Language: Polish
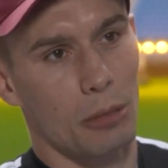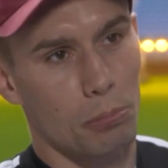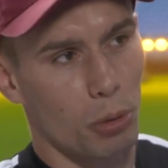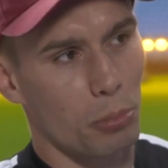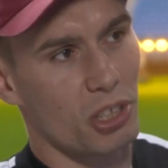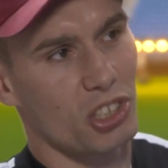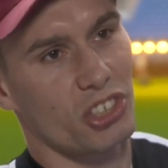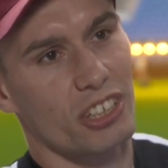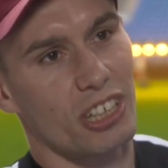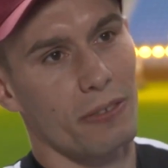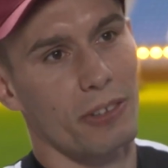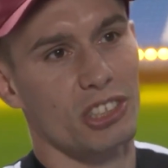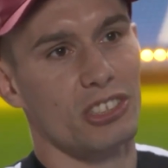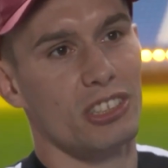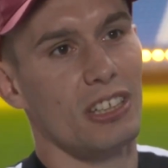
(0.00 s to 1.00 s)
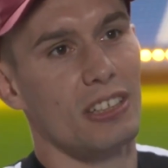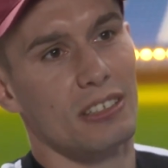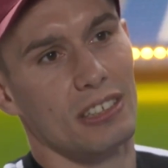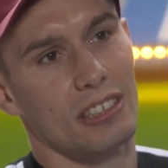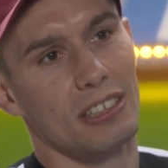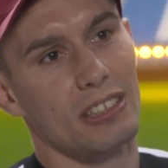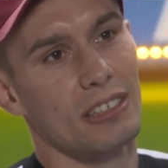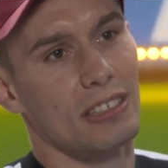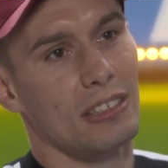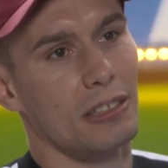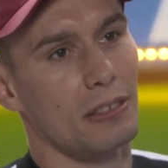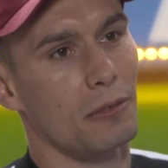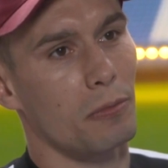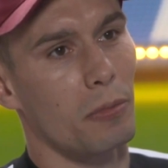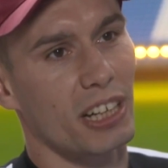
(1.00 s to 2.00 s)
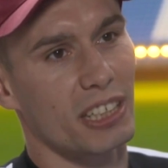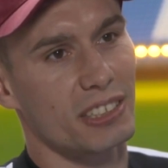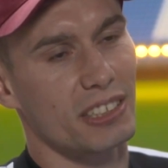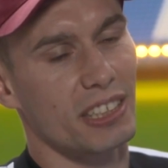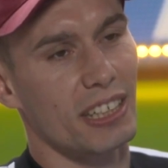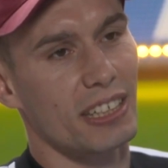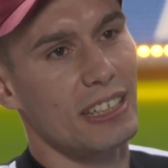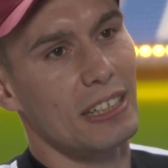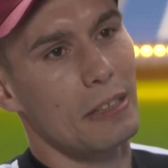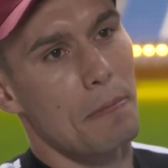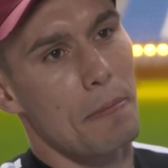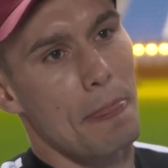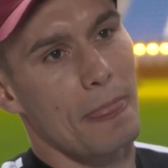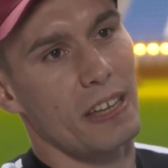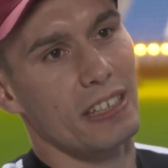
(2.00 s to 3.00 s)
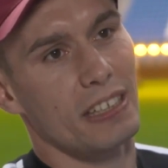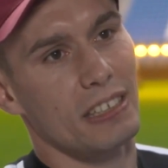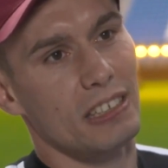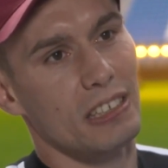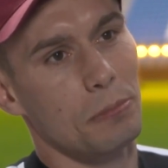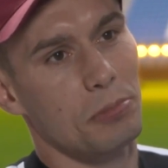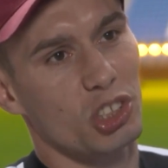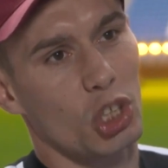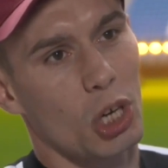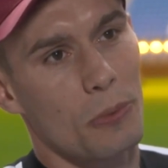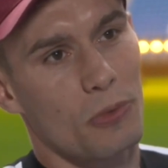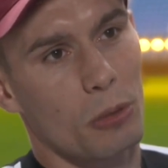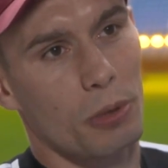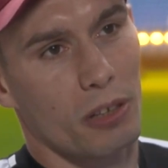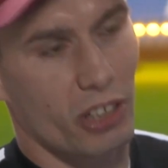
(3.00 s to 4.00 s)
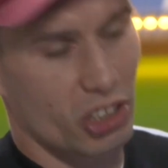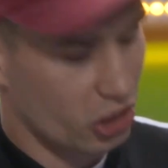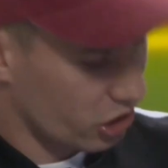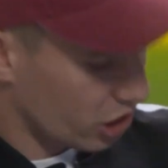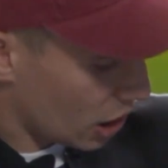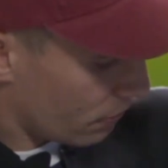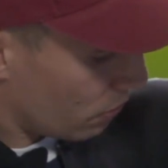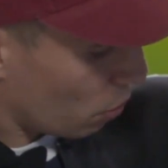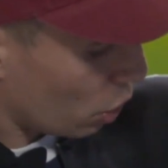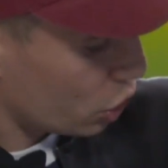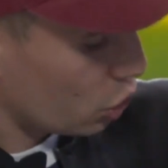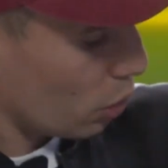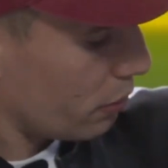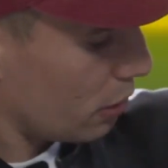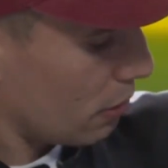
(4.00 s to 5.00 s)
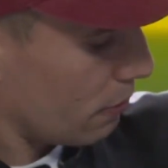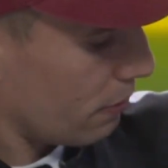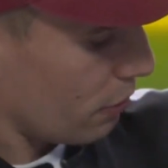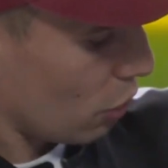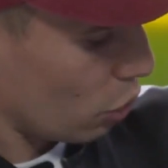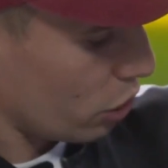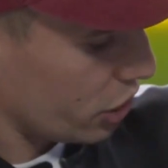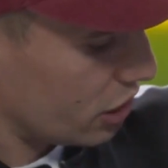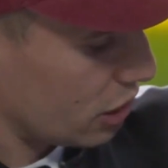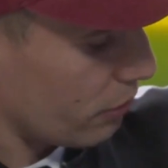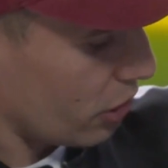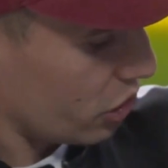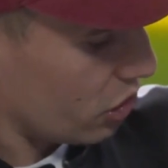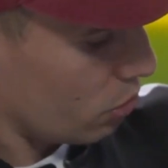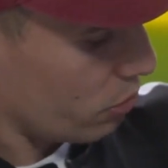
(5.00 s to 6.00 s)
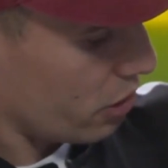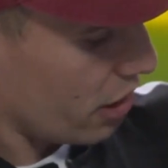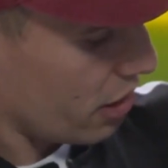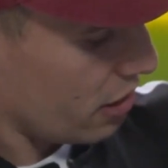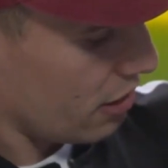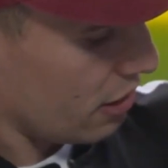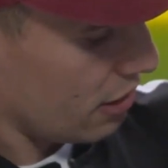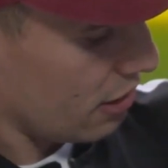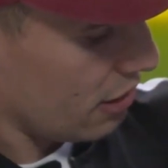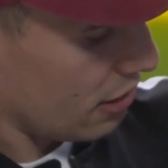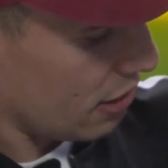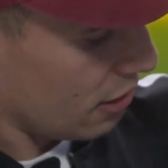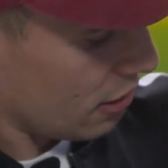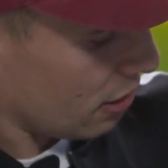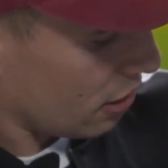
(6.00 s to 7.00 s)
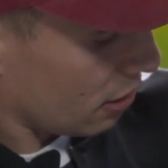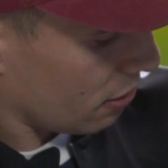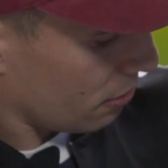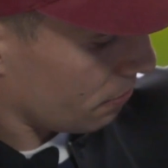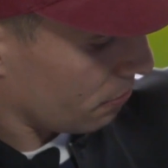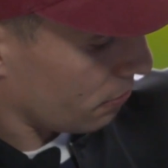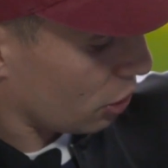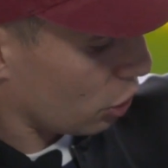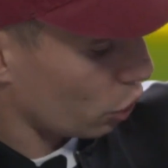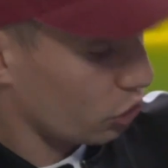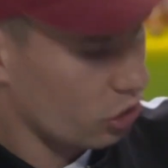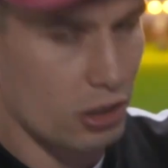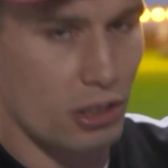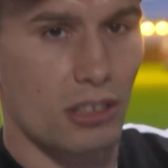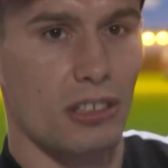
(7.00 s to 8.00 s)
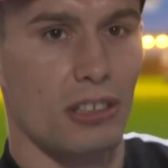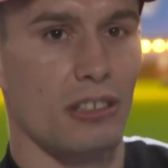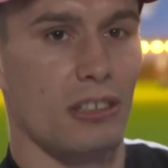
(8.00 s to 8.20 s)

tam pomieszczenia właśnie w magazynie. E, i przeciąłem sobie właśnie nerw łokciowy w okolicy właśnie tutaj e, kości